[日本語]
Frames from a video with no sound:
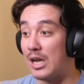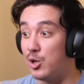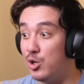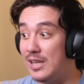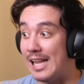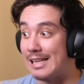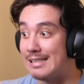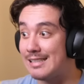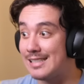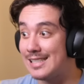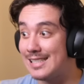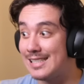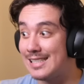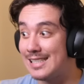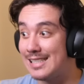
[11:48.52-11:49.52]
マイグッネス
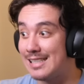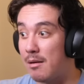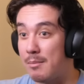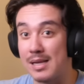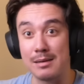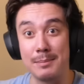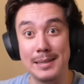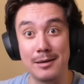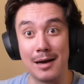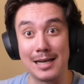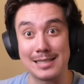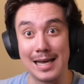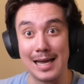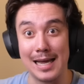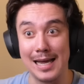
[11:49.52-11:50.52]
皆さん見てく
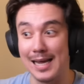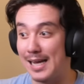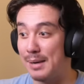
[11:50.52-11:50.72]
ださい